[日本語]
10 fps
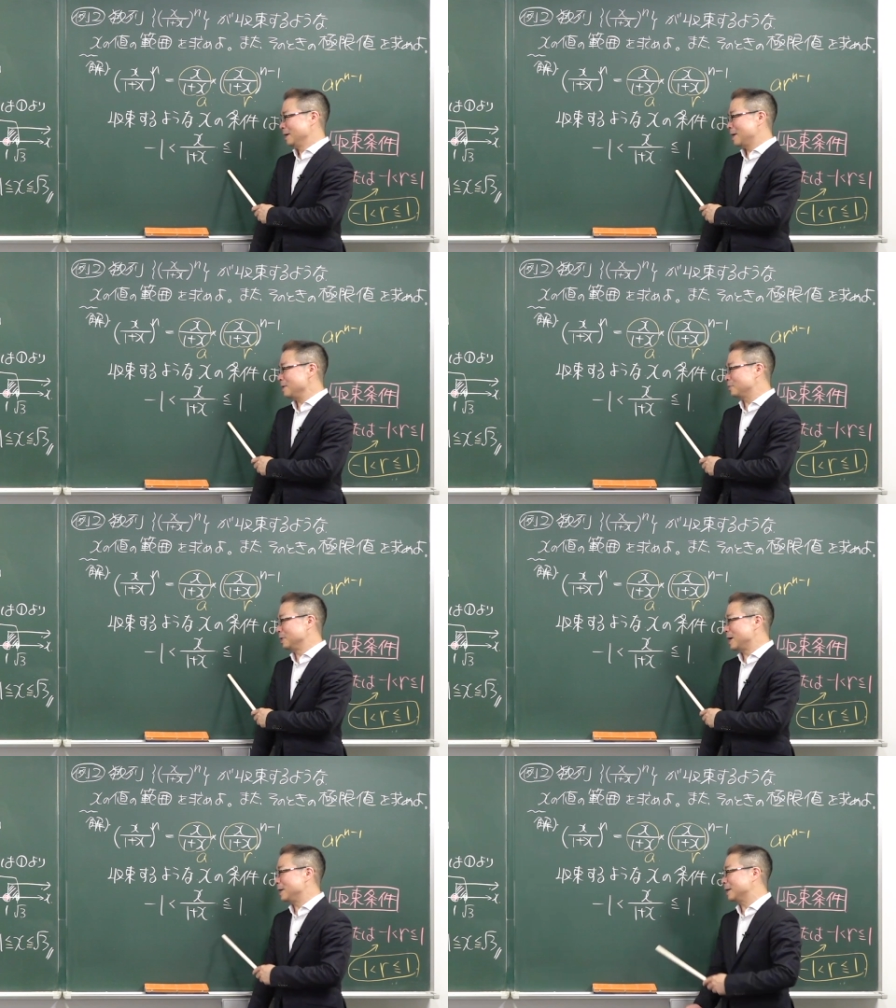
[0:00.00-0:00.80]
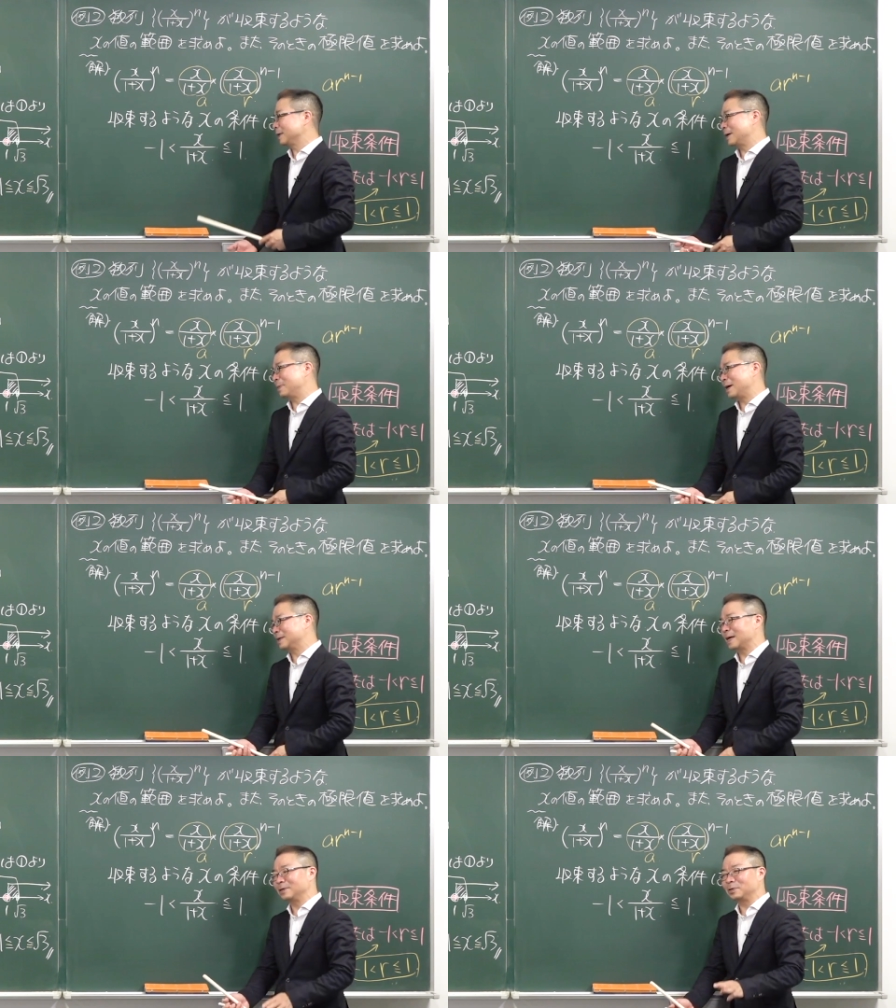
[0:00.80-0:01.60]
結構やり方、まあ
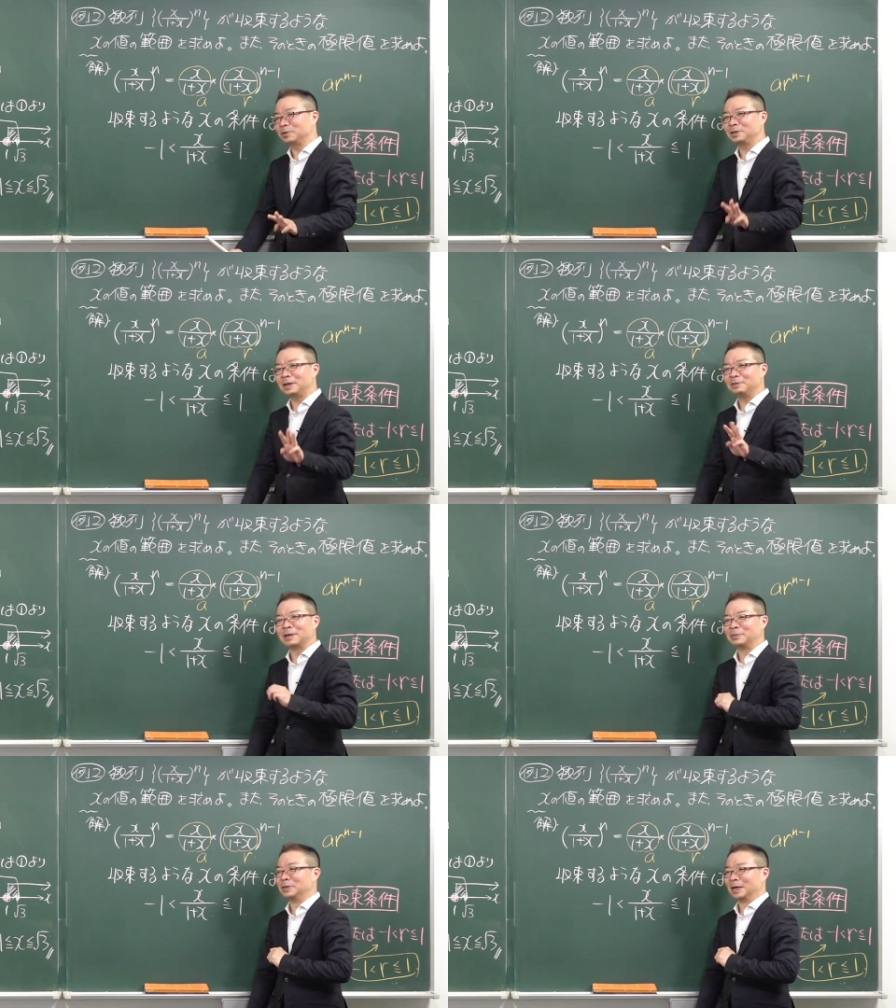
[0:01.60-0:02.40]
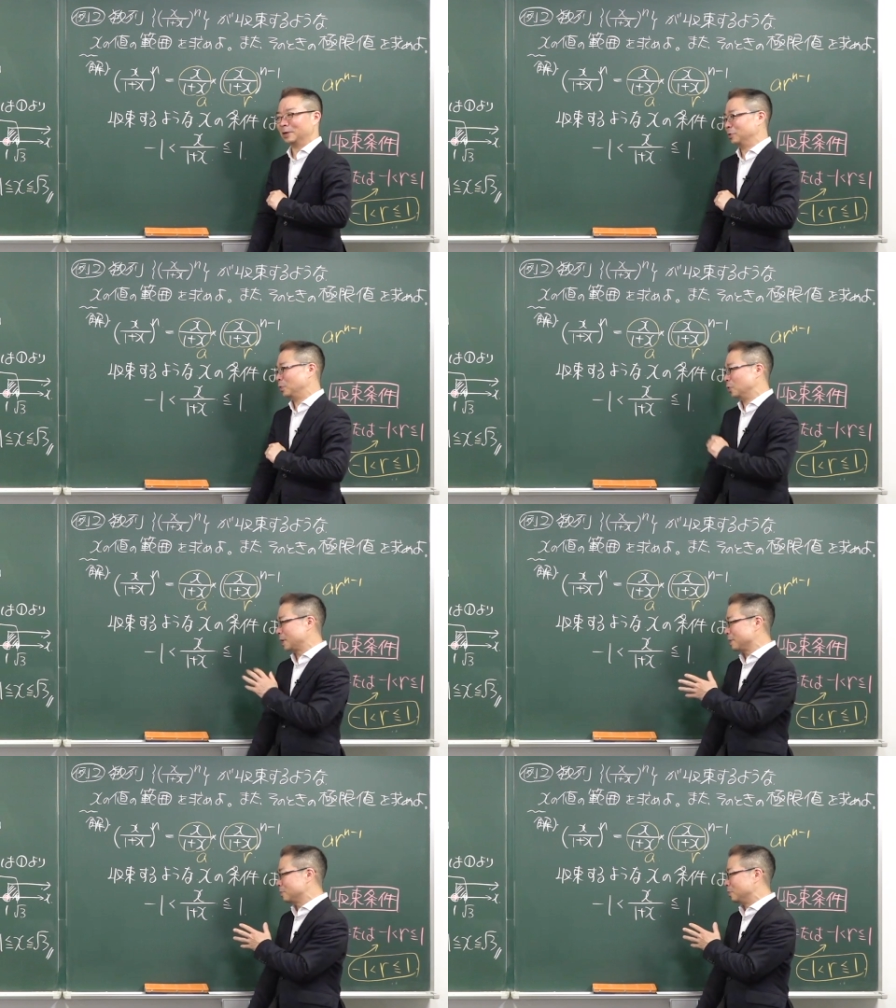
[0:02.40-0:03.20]
さん通りぐらい浮かぶんだけれども、
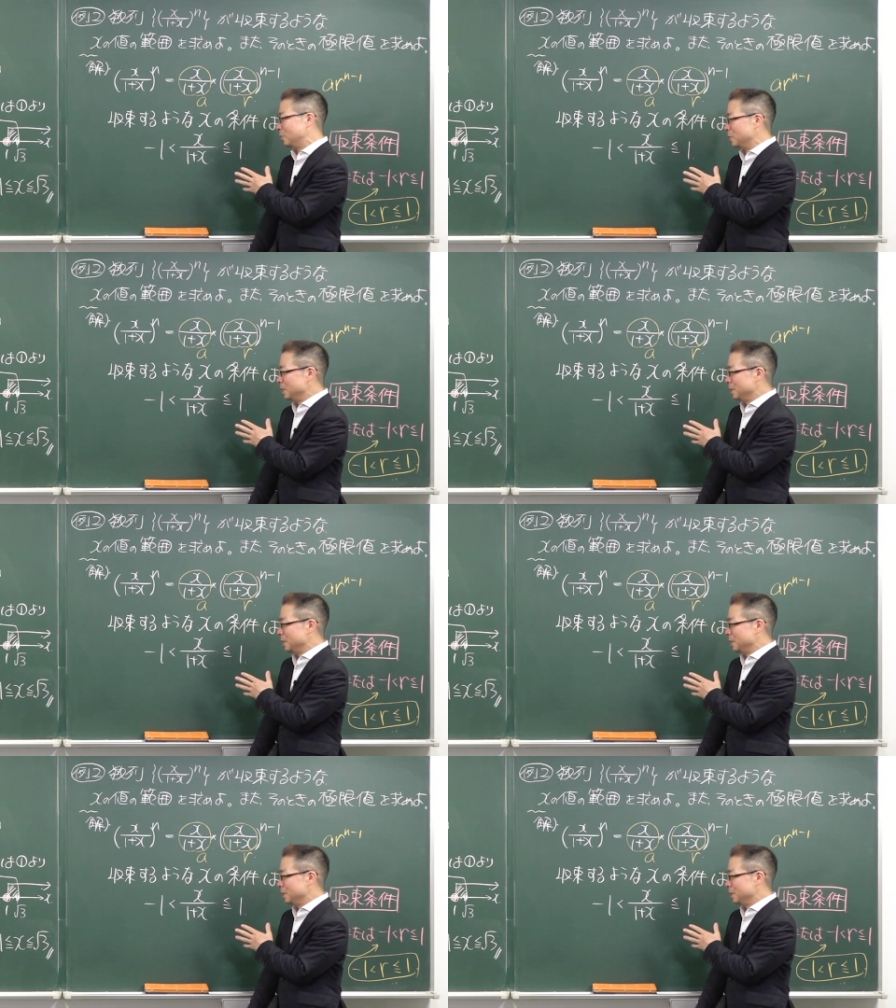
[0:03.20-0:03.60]
結構